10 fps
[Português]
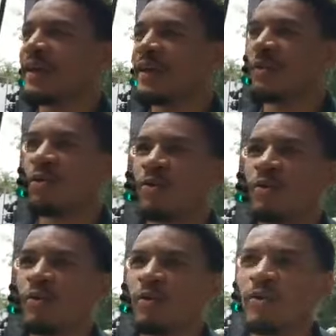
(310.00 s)

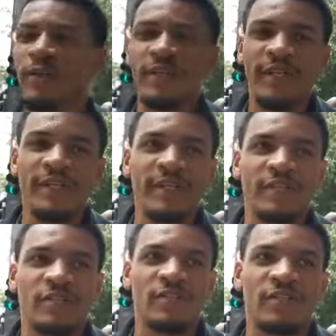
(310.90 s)
o, ele,
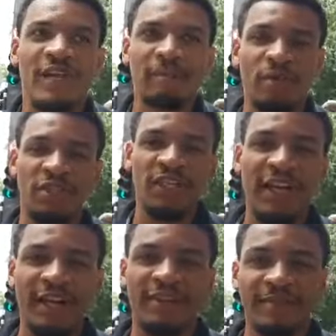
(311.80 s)
eles
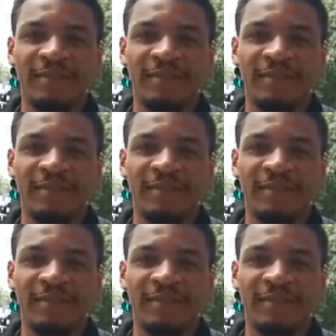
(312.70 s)
desabrocharam,